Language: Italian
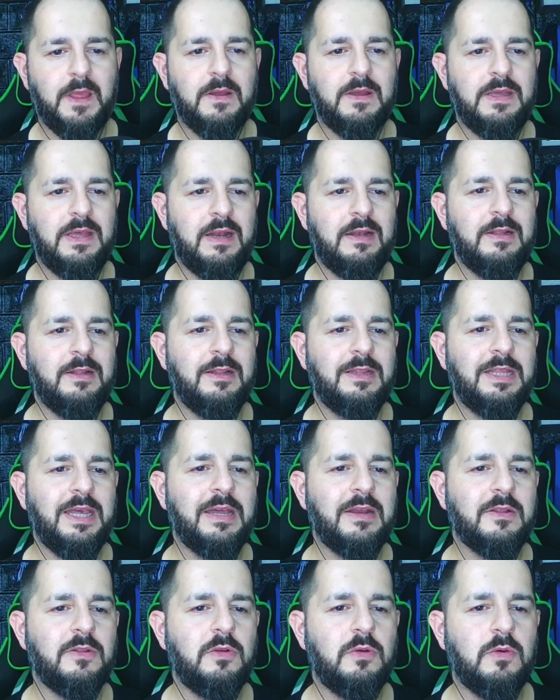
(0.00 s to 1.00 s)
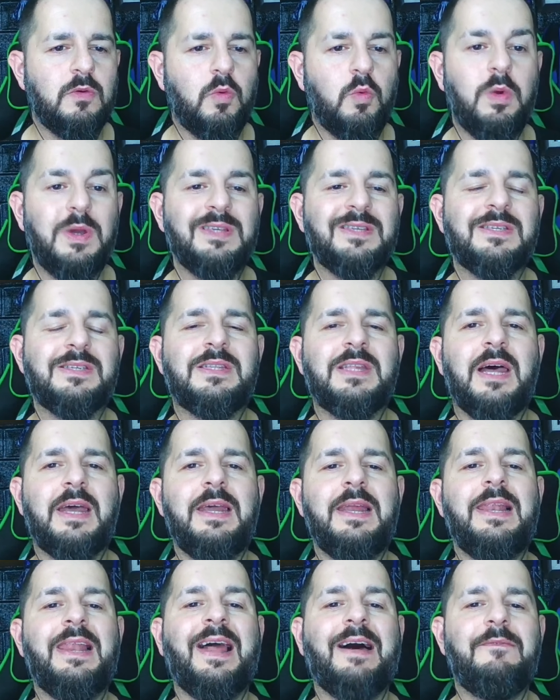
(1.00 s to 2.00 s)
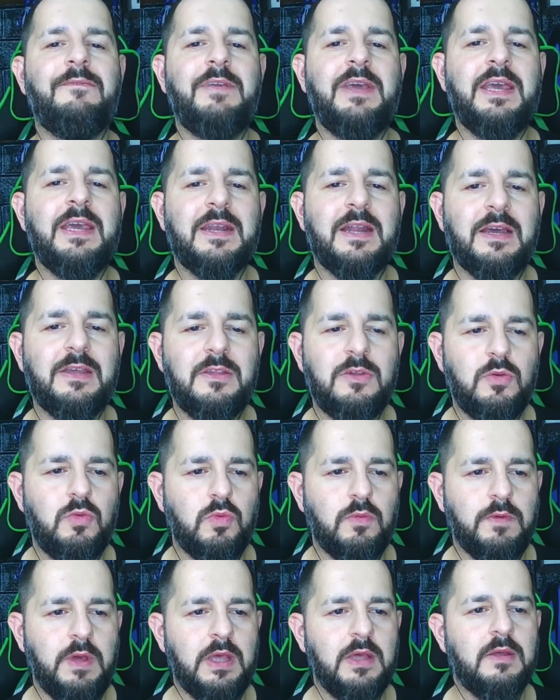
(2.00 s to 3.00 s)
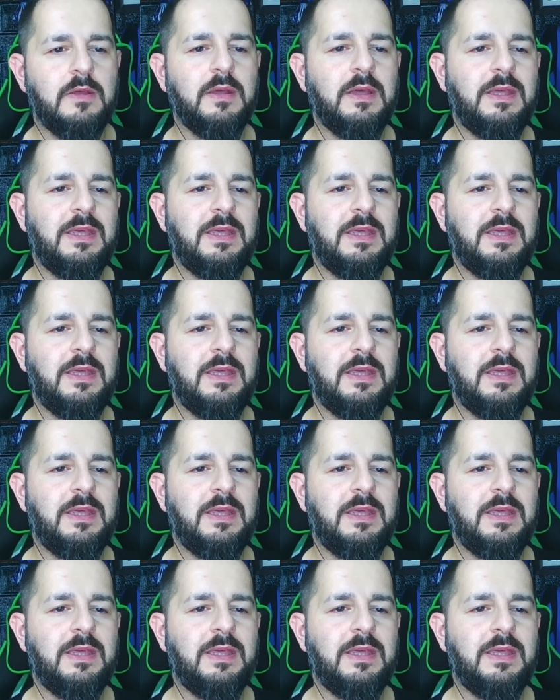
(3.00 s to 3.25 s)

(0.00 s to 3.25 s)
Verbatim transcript: E all'interno questa è la vera Juve.